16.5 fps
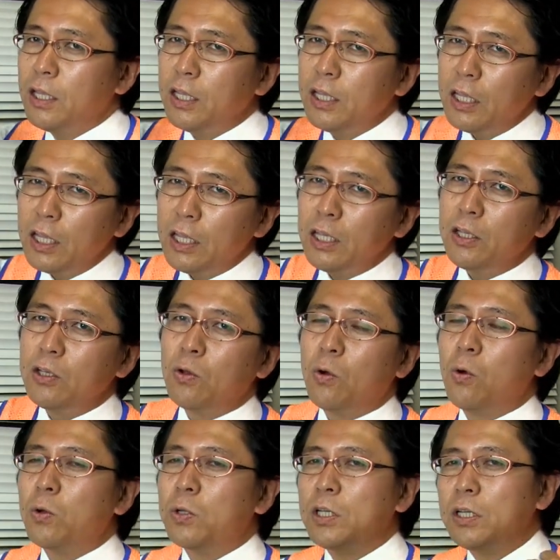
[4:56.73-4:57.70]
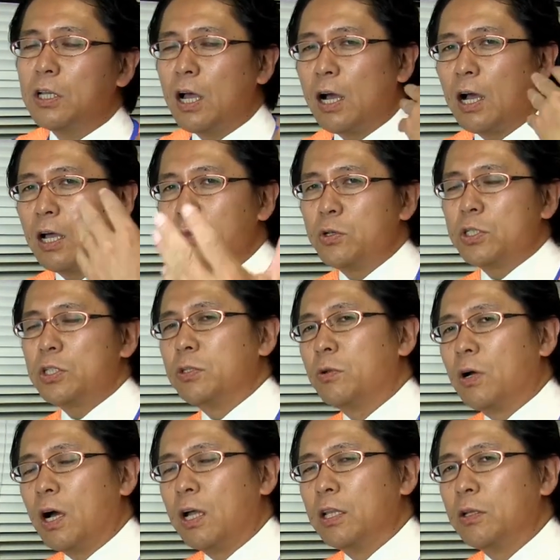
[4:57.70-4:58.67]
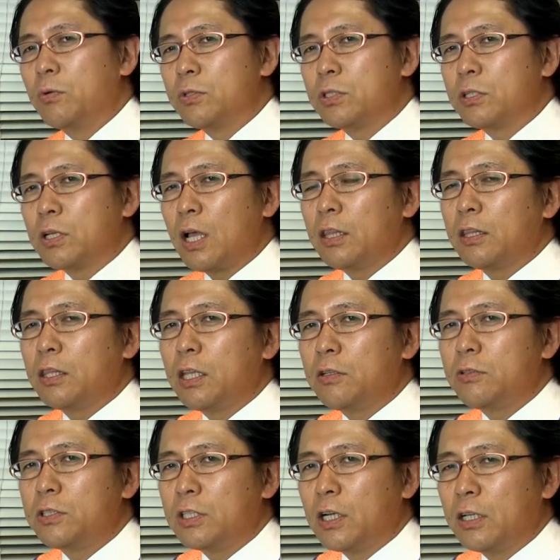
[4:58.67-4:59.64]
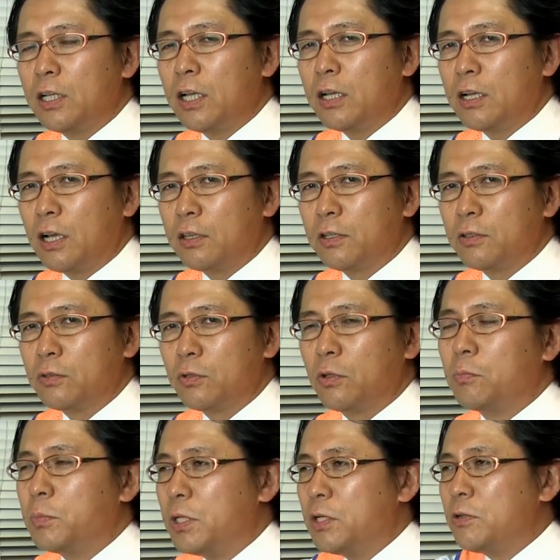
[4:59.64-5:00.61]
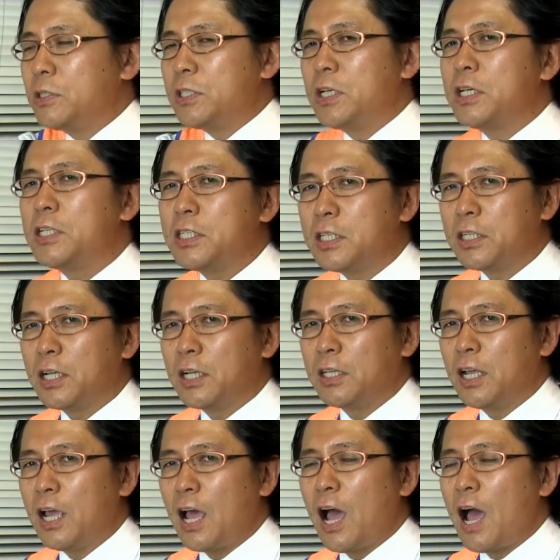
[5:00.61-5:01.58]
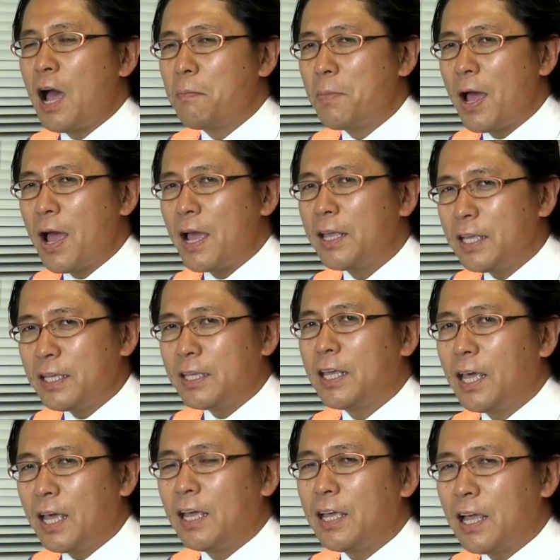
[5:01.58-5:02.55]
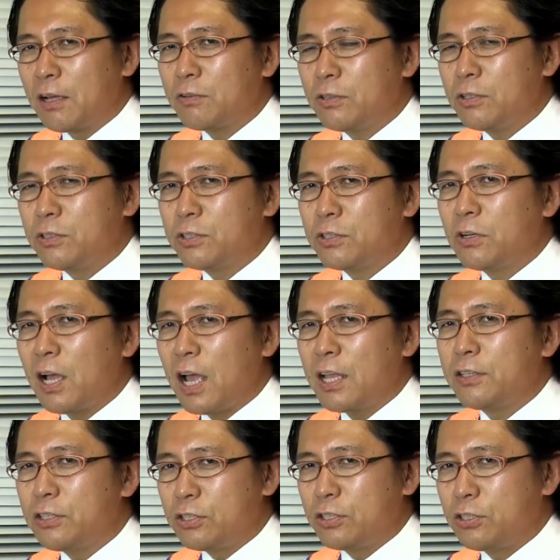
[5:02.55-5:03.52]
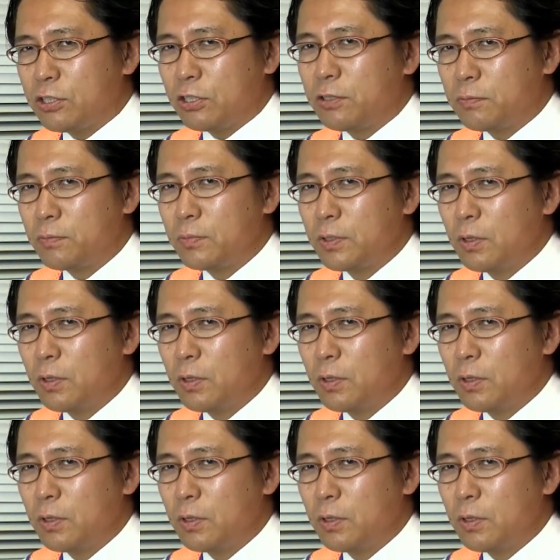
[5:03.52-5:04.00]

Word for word: いいように長野市の金を使ってるんじゃねえかその身内意識でね甘い契約受発注